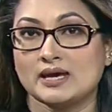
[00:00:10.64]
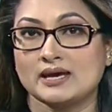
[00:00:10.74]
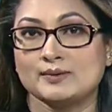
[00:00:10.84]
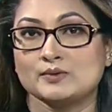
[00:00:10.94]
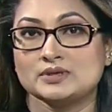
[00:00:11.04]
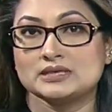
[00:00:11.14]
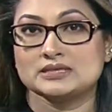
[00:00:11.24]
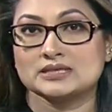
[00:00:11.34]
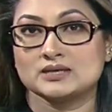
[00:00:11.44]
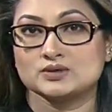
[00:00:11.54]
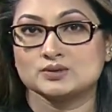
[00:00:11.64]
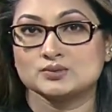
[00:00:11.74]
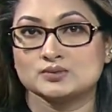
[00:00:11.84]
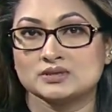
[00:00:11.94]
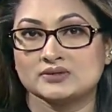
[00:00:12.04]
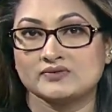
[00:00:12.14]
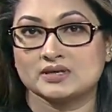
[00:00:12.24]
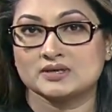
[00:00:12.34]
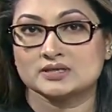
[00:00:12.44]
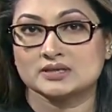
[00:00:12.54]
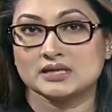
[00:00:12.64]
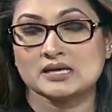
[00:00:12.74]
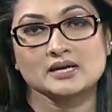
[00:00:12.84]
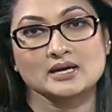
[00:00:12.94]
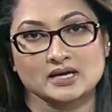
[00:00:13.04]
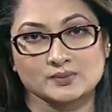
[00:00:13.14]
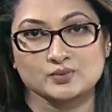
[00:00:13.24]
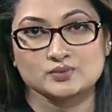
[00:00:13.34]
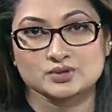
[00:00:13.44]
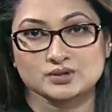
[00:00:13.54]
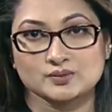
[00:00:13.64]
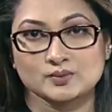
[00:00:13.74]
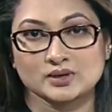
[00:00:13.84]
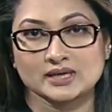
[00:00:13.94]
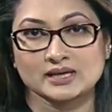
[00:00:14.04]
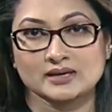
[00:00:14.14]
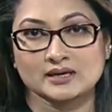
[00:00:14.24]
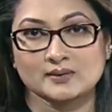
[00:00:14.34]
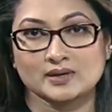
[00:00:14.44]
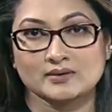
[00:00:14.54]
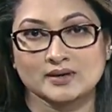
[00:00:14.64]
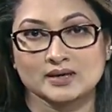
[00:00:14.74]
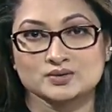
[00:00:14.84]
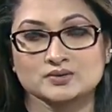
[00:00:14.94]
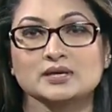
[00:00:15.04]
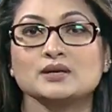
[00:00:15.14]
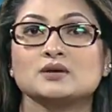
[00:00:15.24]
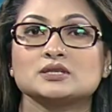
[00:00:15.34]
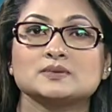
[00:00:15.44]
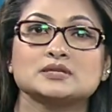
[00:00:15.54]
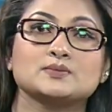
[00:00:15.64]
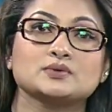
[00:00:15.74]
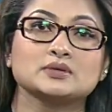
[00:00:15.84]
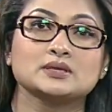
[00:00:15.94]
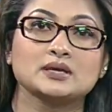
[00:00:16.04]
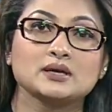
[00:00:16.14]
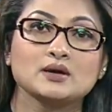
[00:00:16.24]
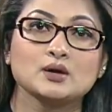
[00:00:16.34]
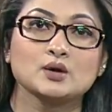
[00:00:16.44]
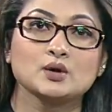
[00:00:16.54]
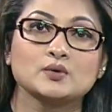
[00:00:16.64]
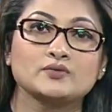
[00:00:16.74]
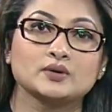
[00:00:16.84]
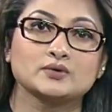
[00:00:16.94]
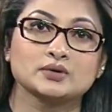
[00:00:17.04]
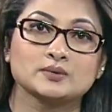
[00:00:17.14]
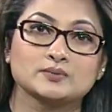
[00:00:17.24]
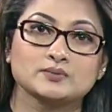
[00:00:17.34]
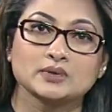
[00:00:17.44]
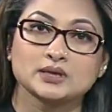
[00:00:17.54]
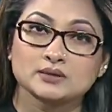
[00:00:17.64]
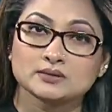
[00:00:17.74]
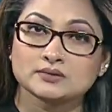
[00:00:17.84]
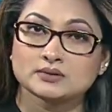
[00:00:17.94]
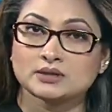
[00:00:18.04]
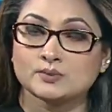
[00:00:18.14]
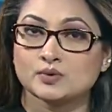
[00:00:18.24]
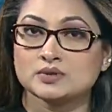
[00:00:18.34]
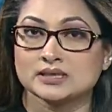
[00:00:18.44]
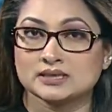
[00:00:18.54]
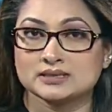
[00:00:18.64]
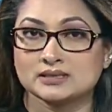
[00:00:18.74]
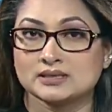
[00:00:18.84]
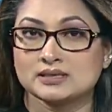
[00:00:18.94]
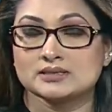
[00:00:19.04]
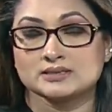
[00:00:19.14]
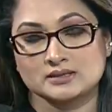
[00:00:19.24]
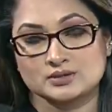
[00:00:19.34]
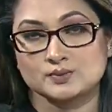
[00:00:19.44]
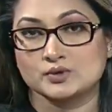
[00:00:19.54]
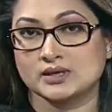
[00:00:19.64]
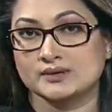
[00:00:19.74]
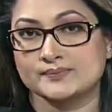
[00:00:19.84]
এর মধ্যে চারজন কুস্তি ফেডারেশনের নারী পুরুষ বলি খেলার এবারের আয়োজনে কক্সবাজার প্রতিনিধি ওমর ফারুক রিপোর্ট জানাচ্ছেন সিরাজমণিরা